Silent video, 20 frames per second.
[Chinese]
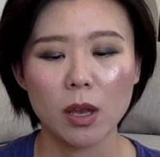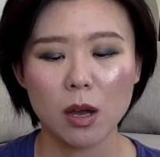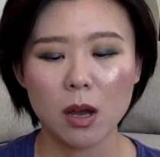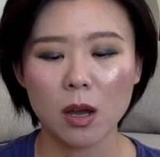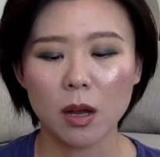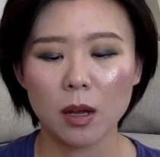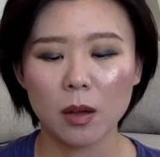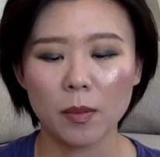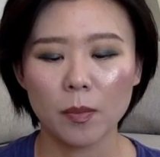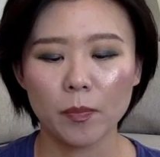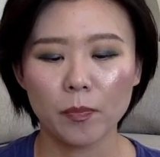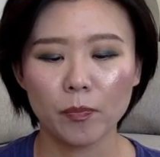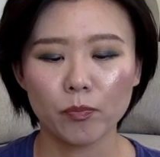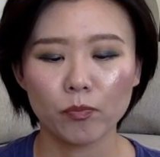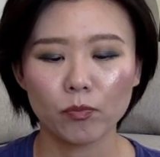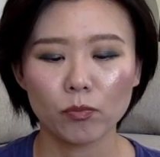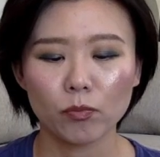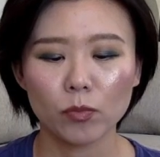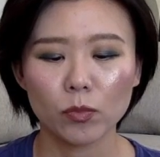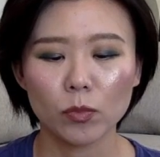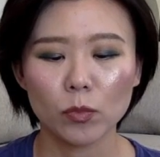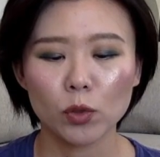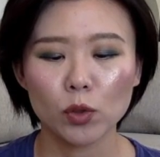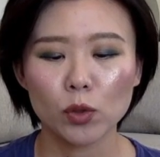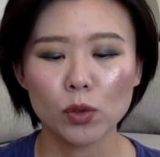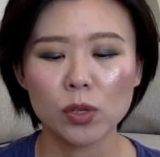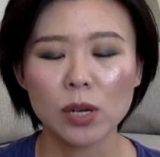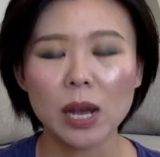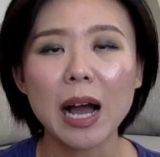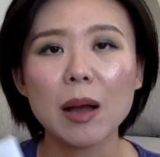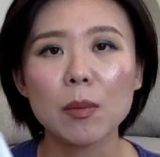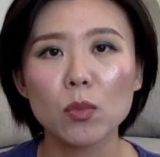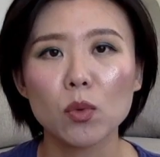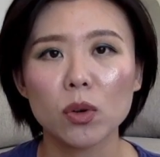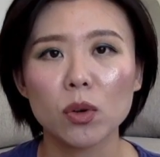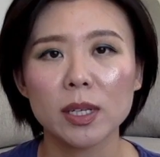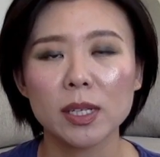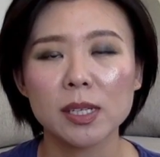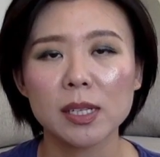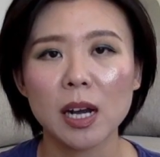嗯。就是按
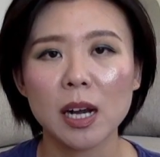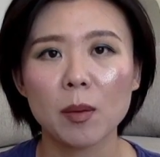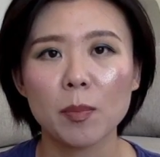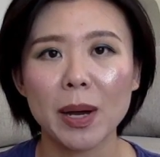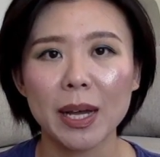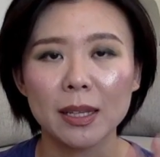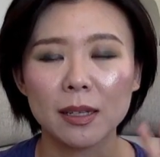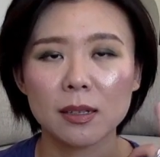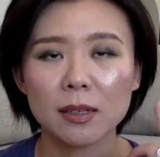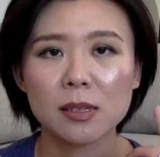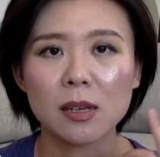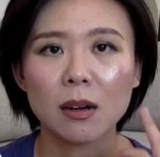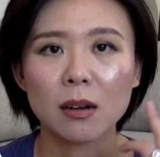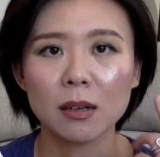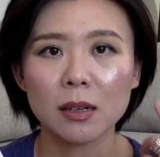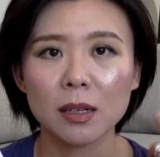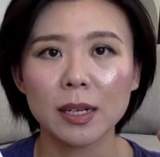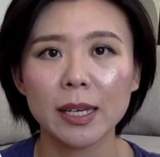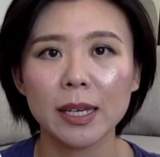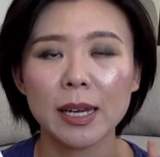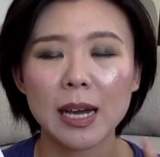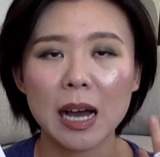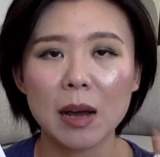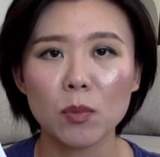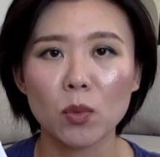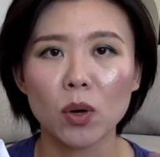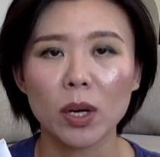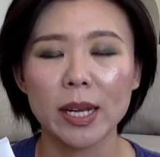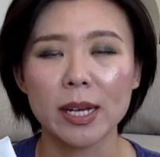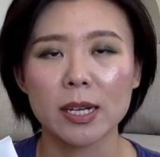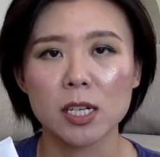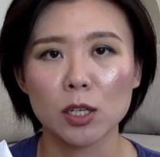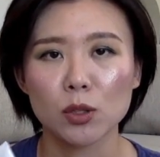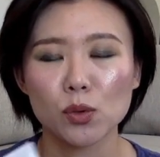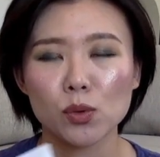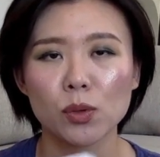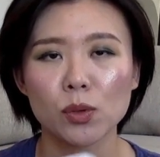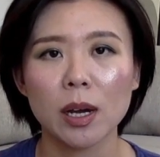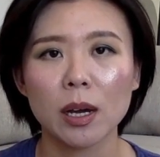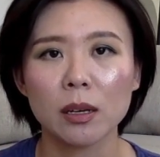摩一下，把那个小颗粒按摩脸上，
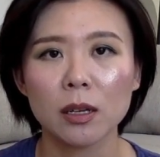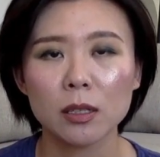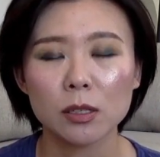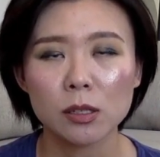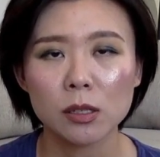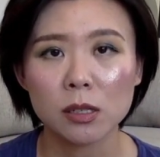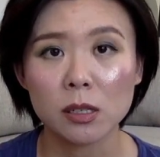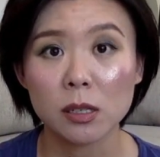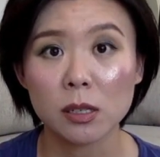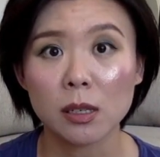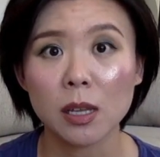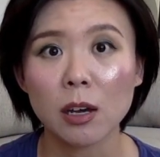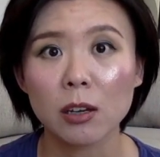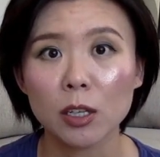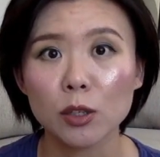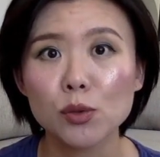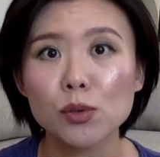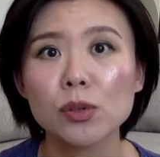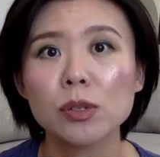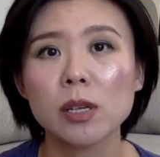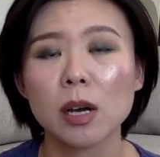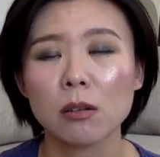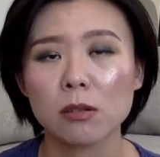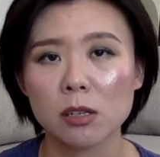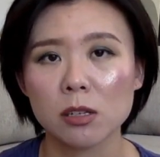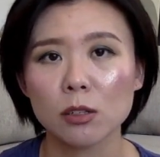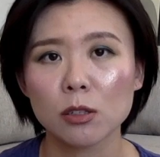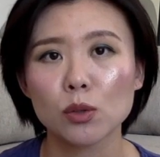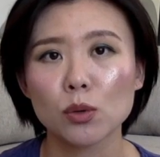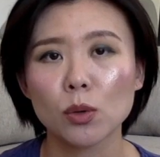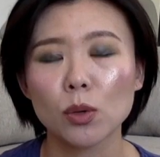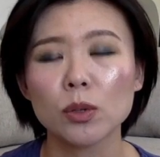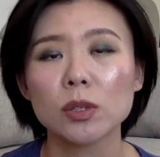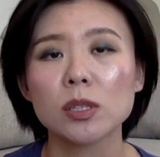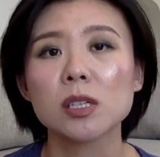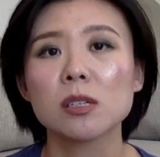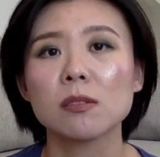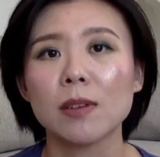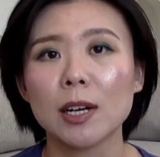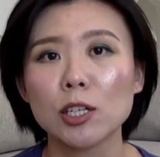起到一个起到一个去角质的作用。
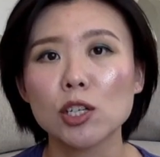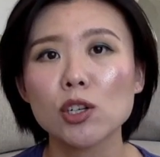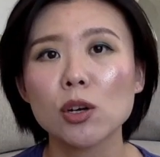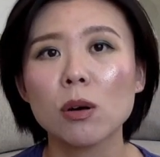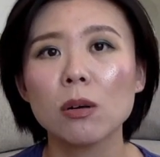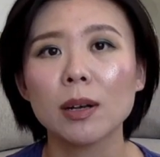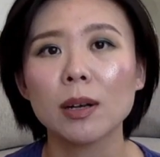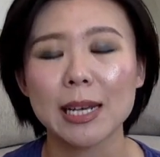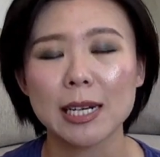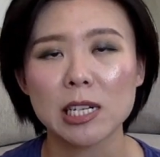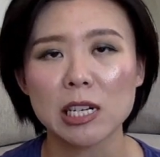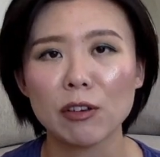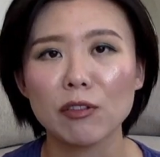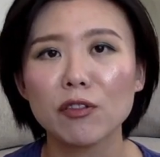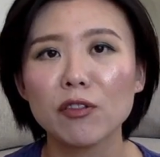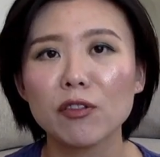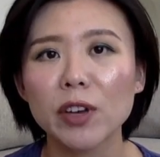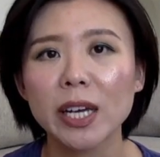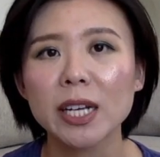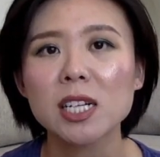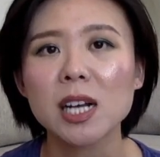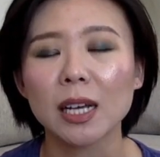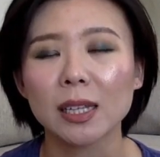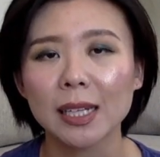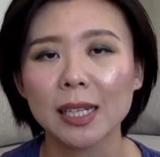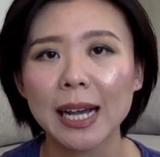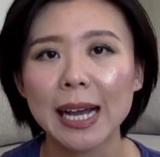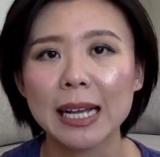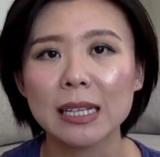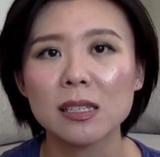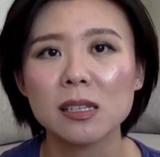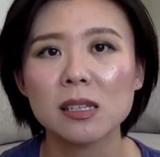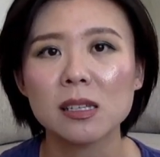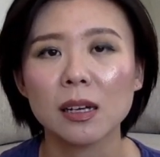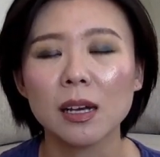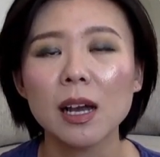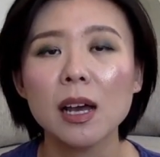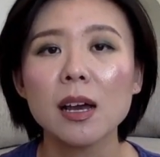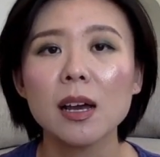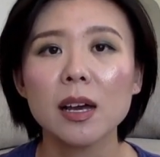洗完之后，脸上非常的干
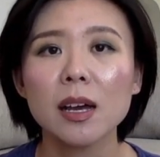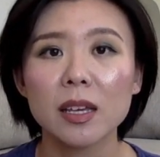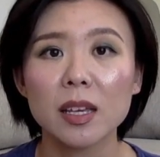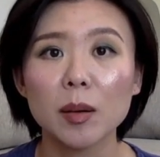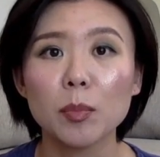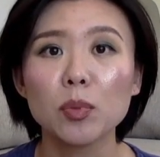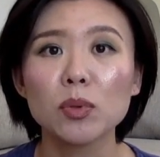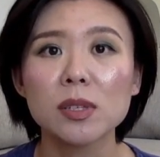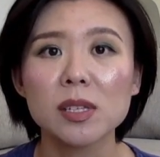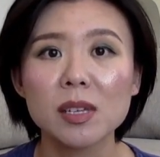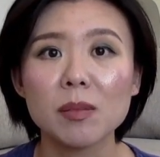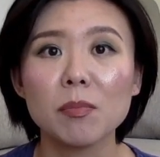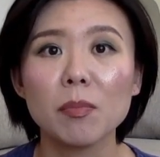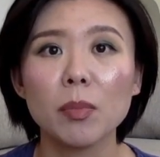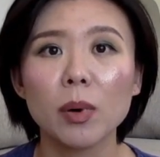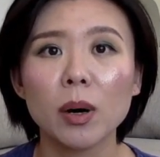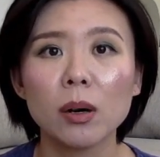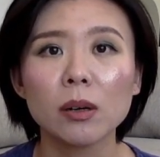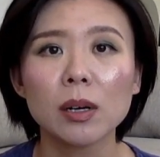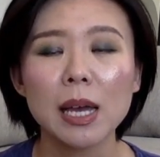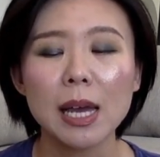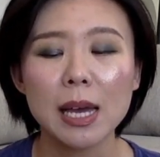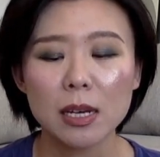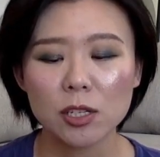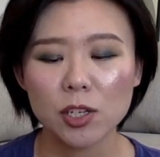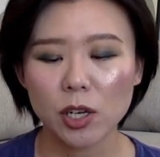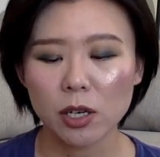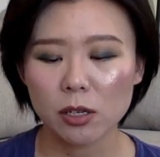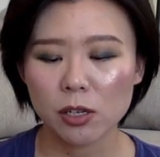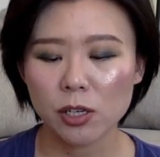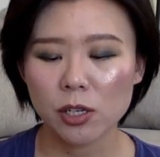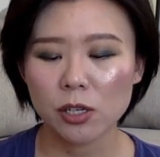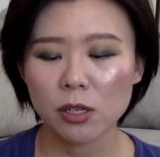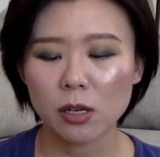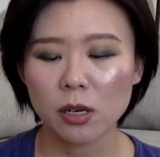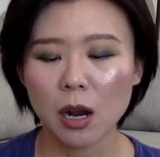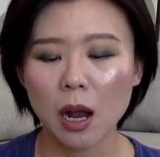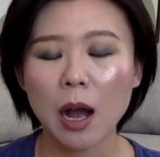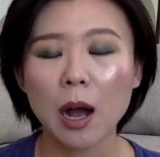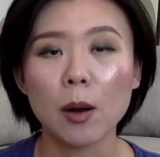净，也不紧绷。这个
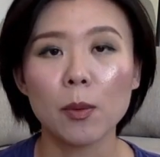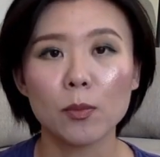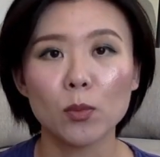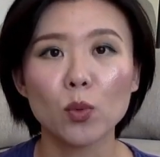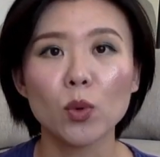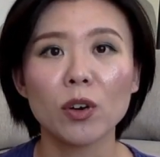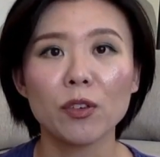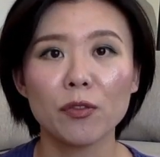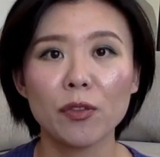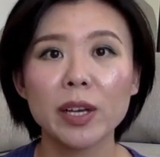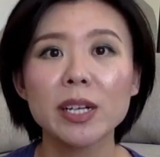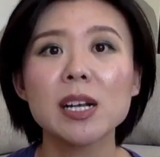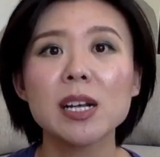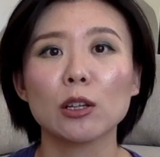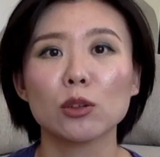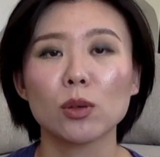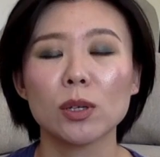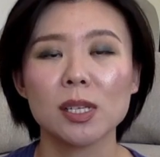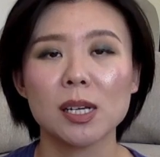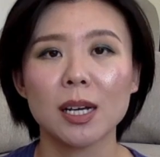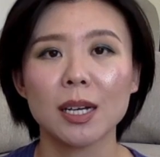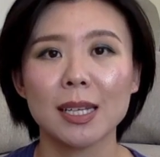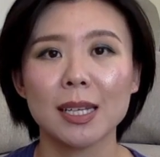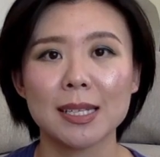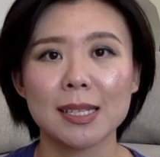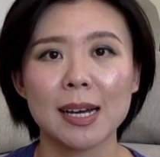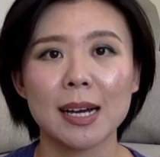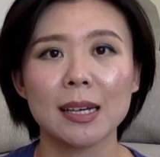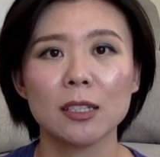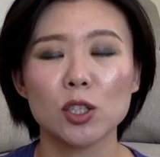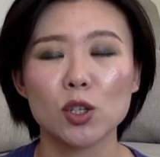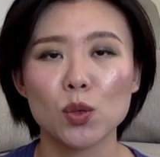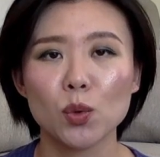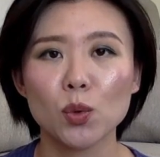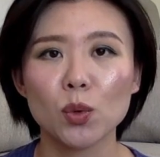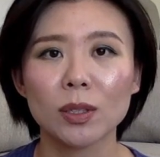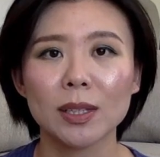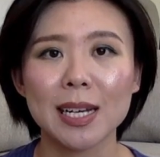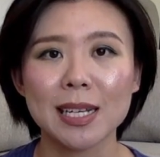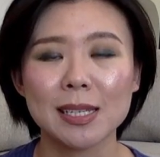是啊，我非常推荐给大家的。如
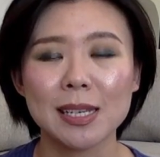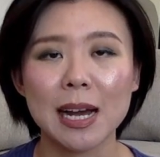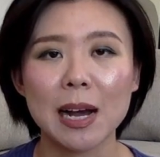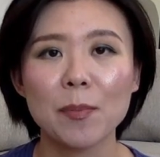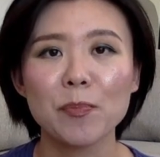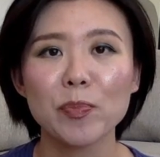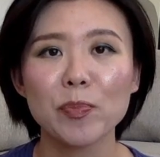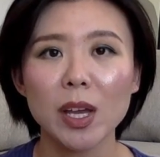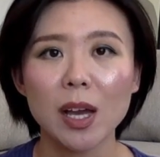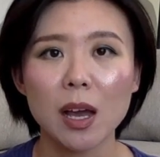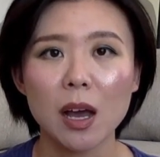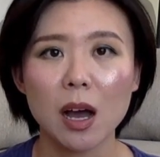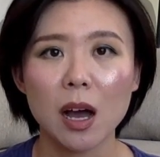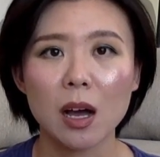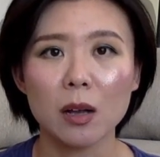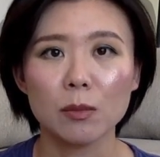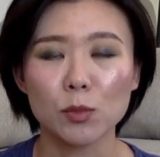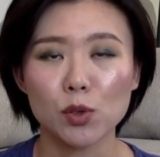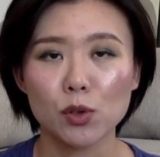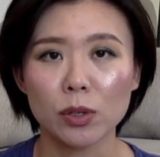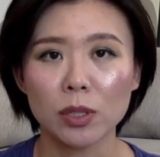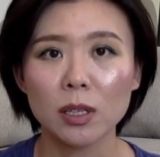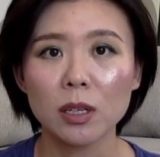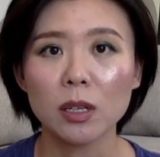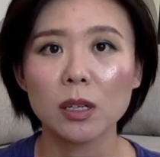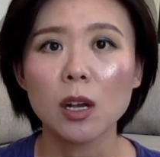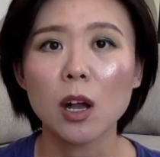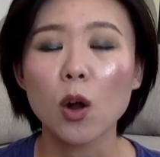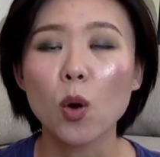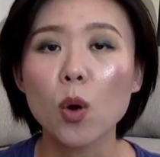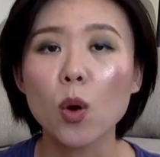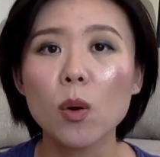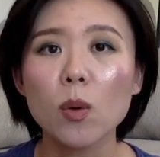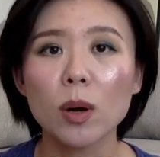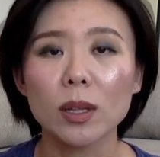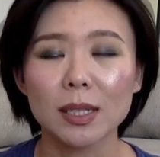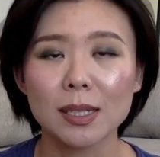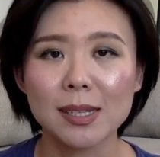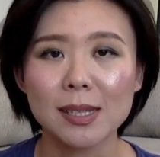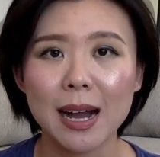果大家嗯觉得官
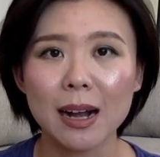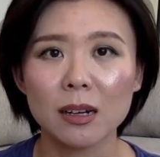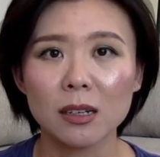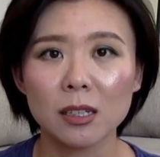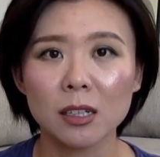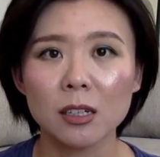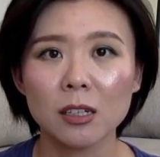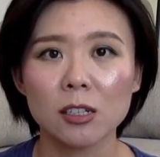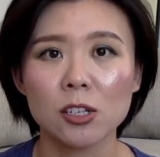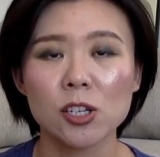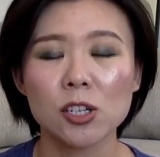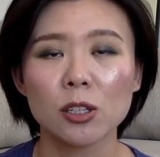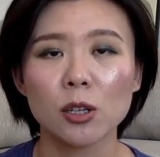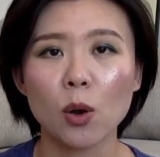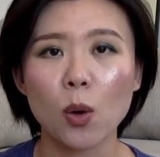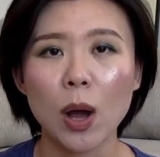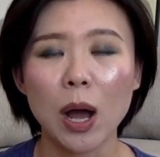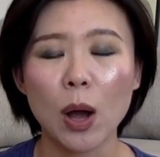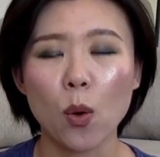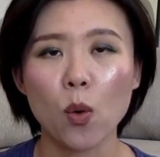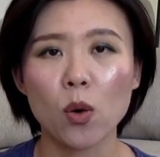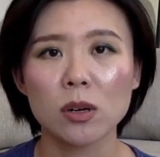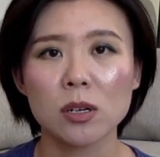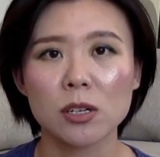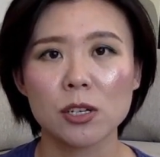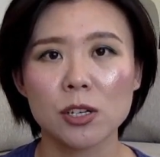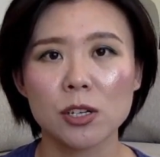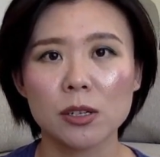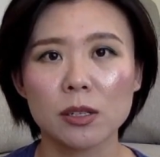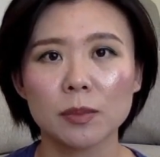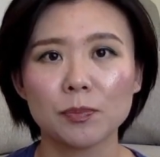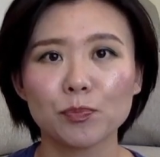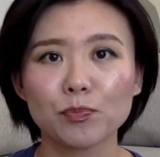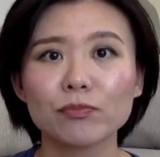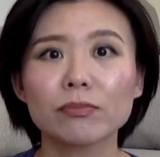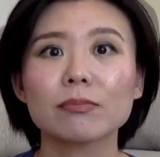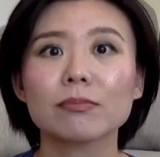网的价格合适的话，或者是